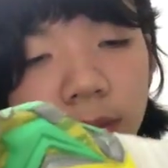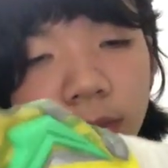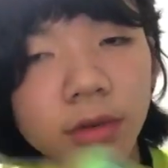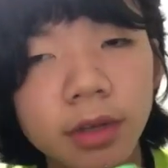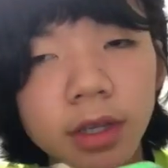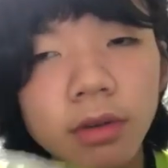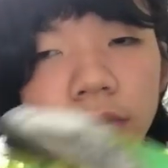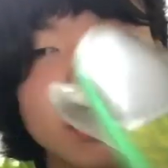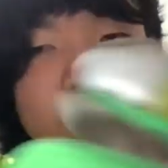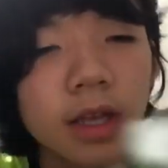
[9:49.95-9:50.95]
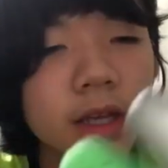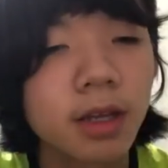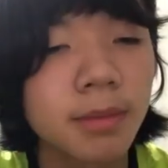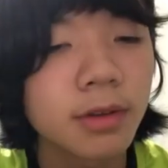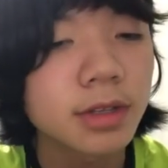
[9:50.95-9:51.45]
もう色に
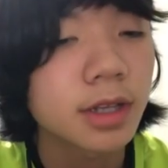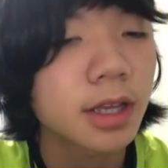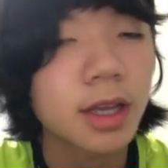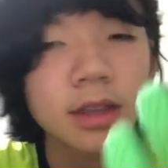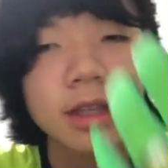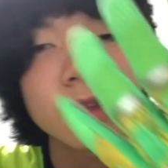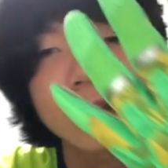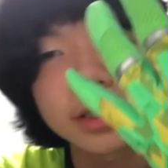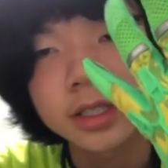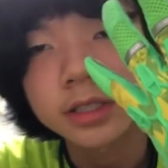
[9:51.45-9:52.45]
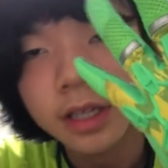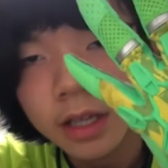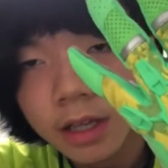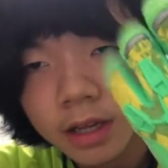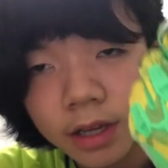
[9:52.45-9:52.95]
魅了されて買ったって感じですね。
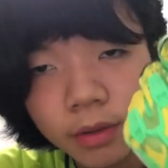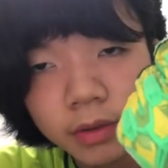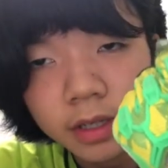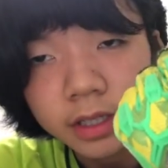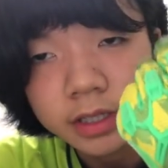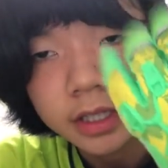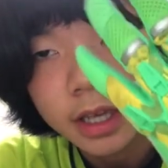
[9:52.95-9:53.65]
はい、こんな感じ。